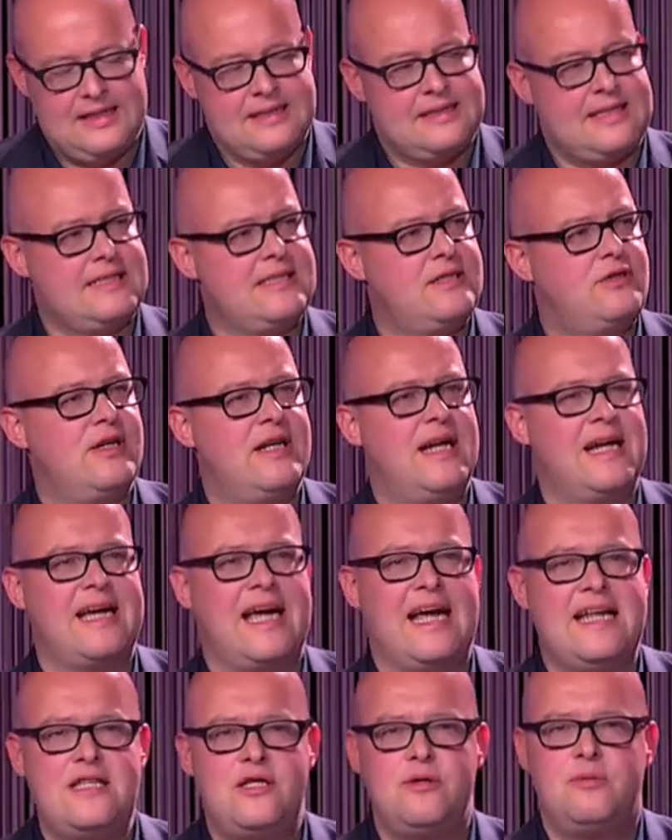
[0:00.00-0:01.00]
dass es zu einer
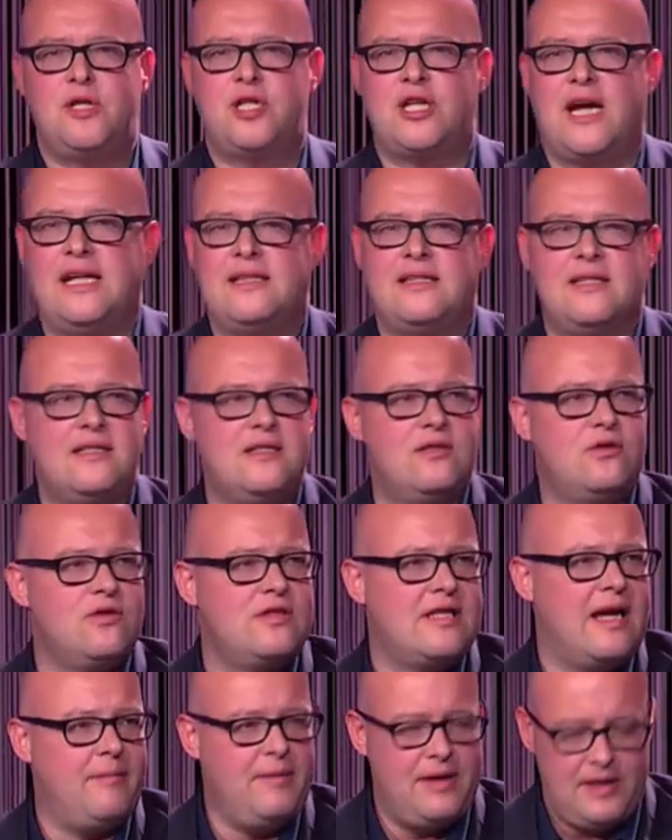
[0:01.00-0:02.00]
grenzüberschreitenden
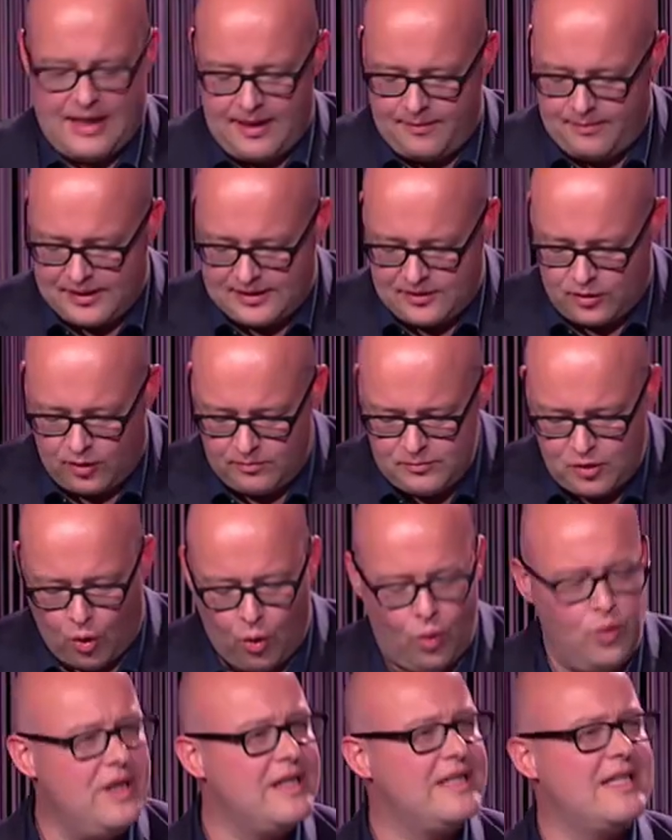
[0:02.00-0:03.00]
Zusammenarbeit kommt,
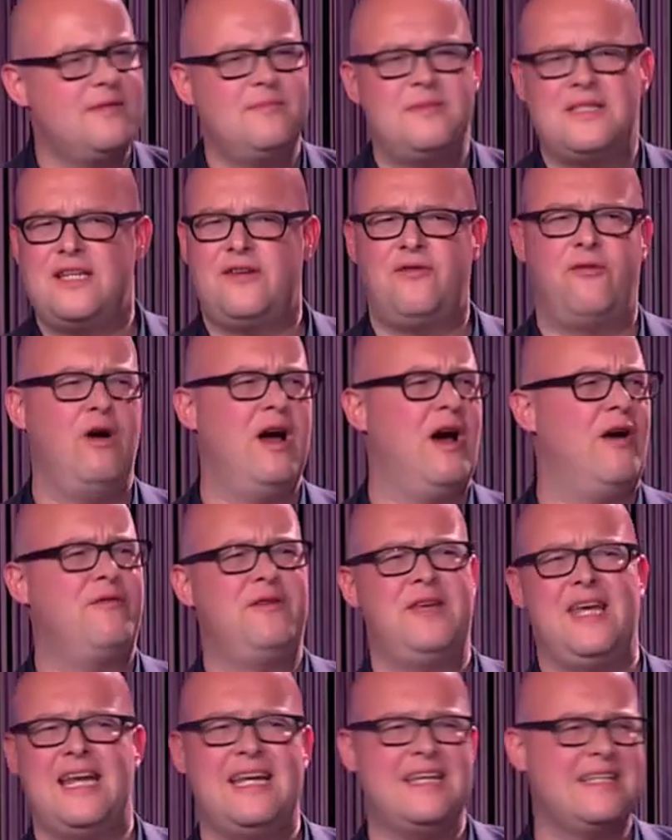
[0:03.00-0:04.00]
ohne dass man sich vorher auf
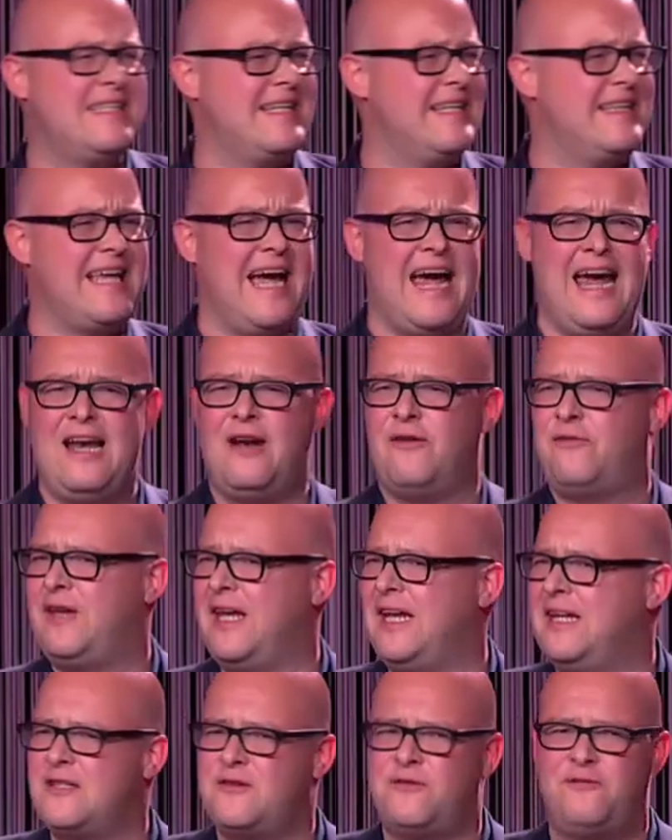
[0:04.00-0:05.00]
jedes Detail, auf
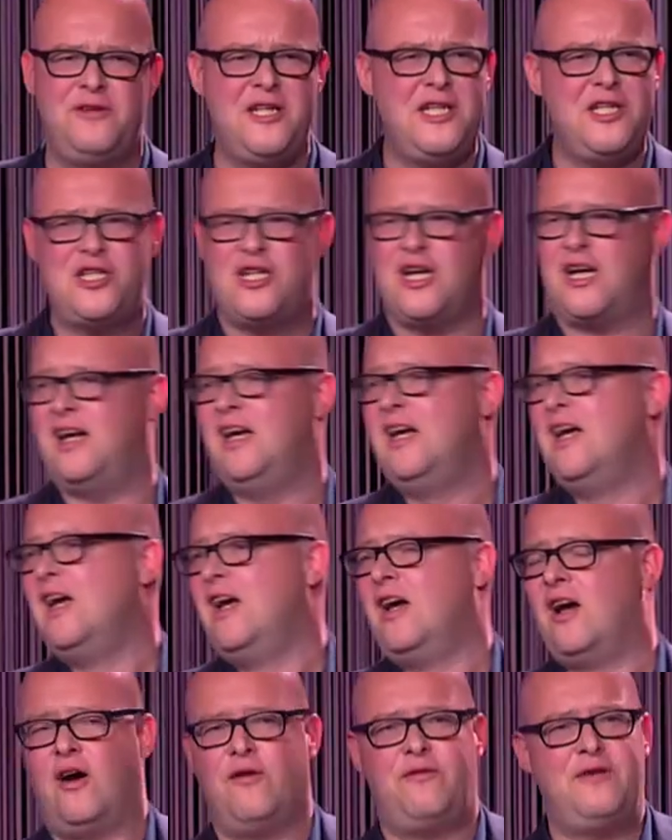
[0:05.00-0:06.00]
jedes Feature,
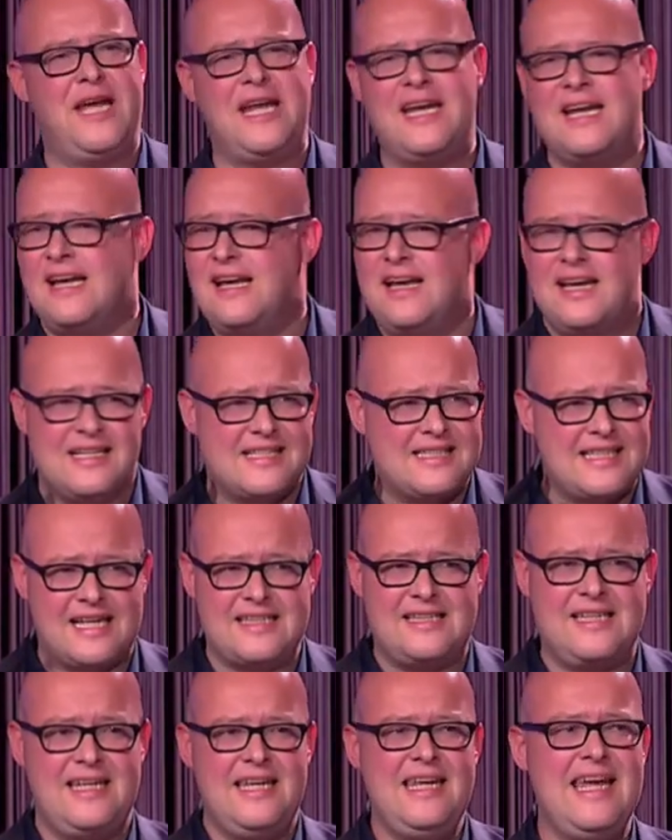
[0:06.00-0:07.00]
auf jede
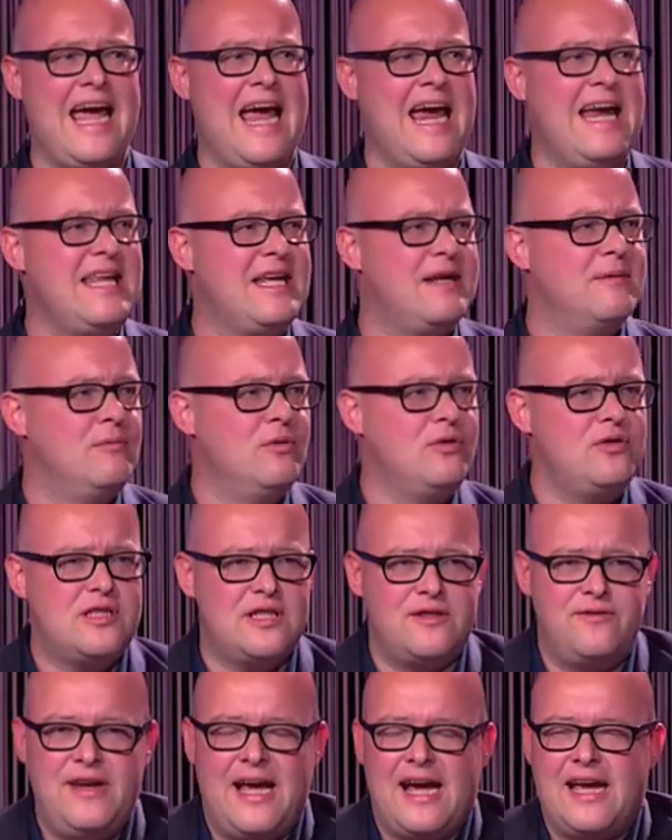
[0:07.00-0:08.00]
Strategie einigen muss.
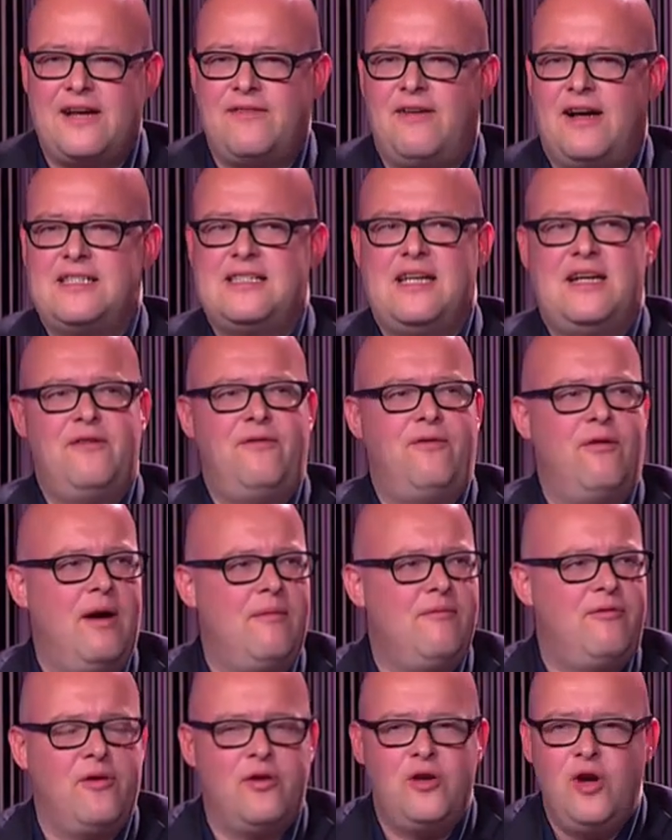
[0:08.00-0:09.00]
Es wäre quasi eine
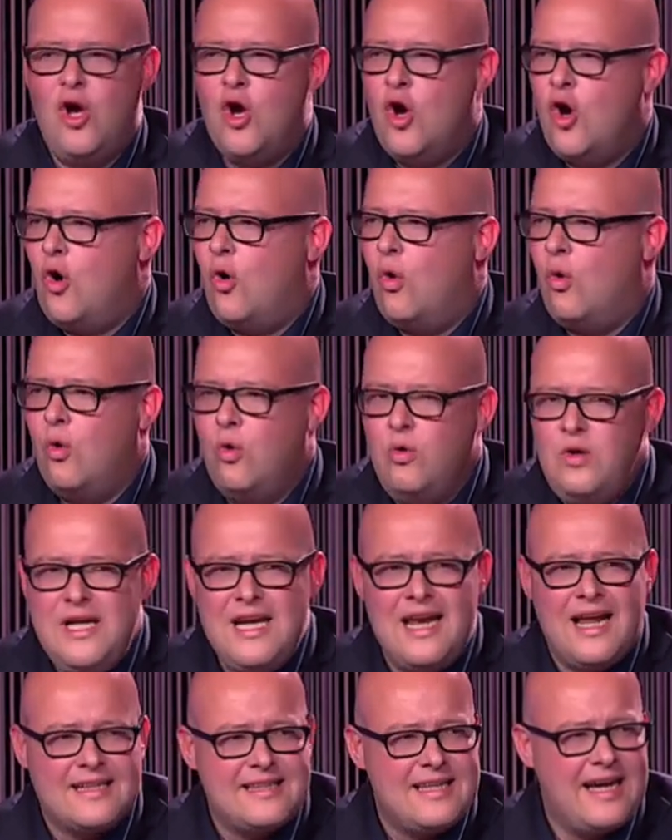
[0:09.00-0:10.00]
Form von
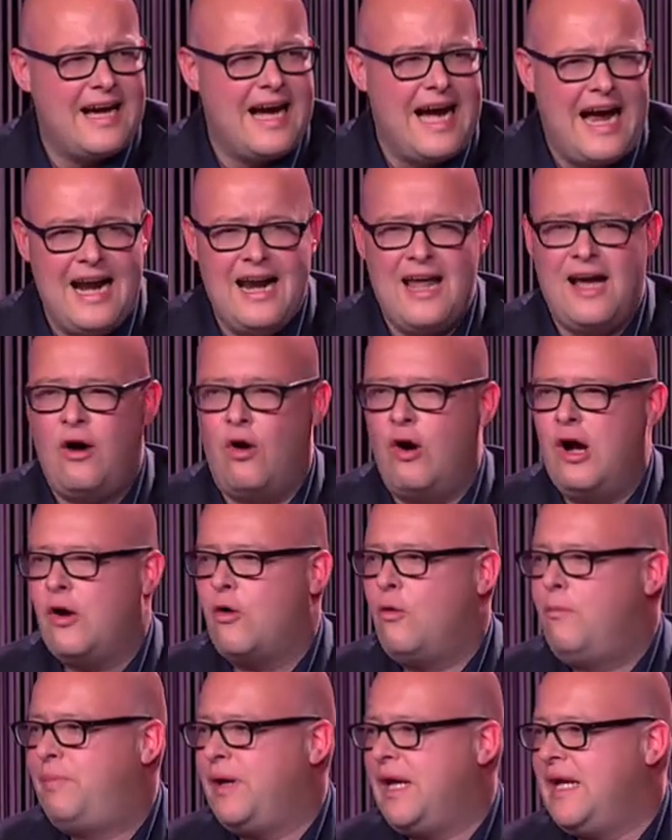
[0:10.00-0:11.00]
unilateraler
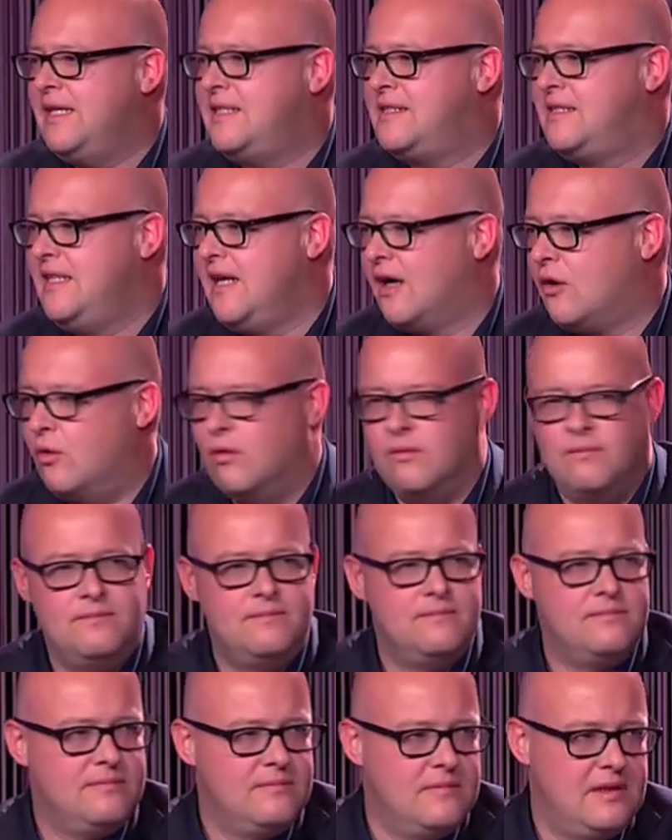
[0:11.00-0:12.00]
Europäisierung,
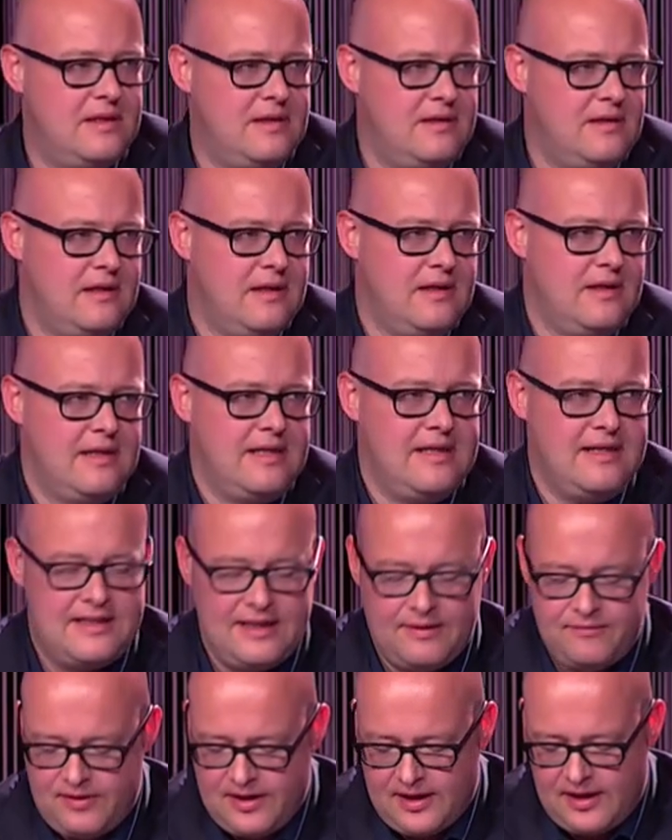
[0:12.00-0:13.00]
ja,
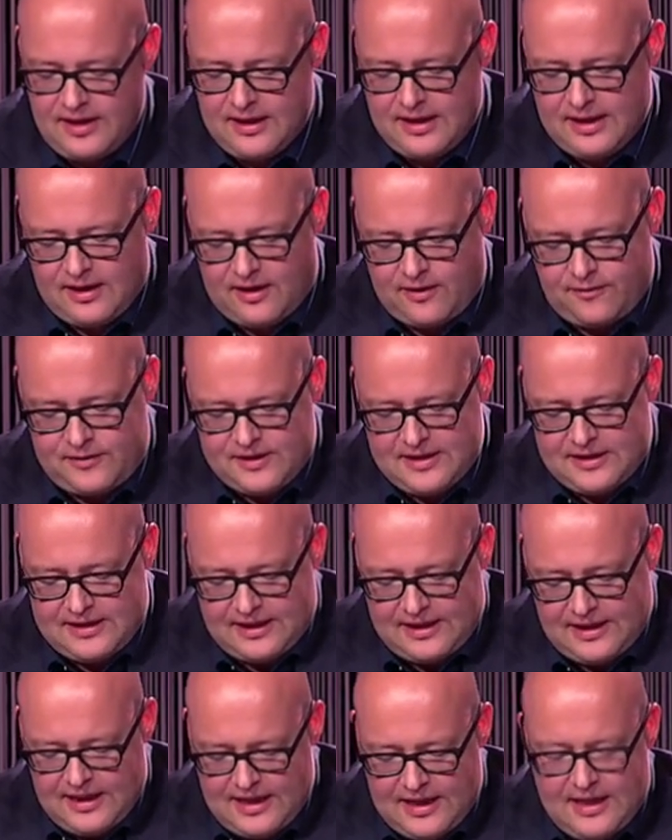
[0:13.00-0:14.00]
indem wir auf
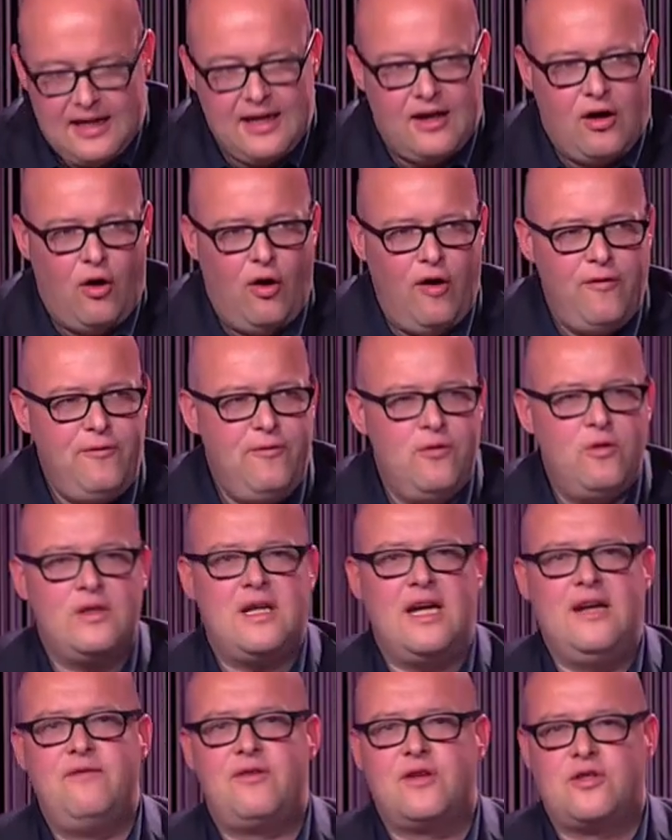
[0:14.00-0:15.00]
diese Öffnung
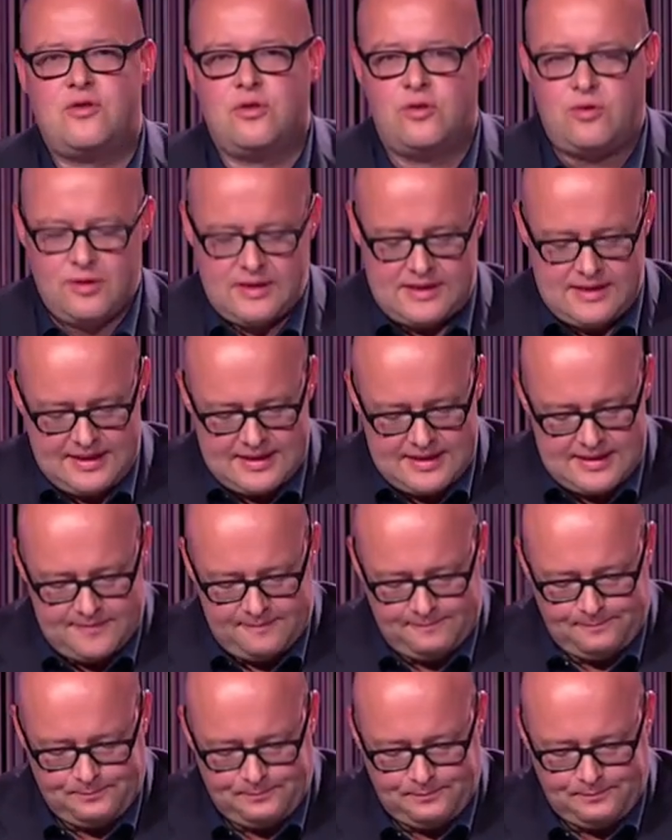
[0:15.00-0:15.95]
der Infrastruktur setzen.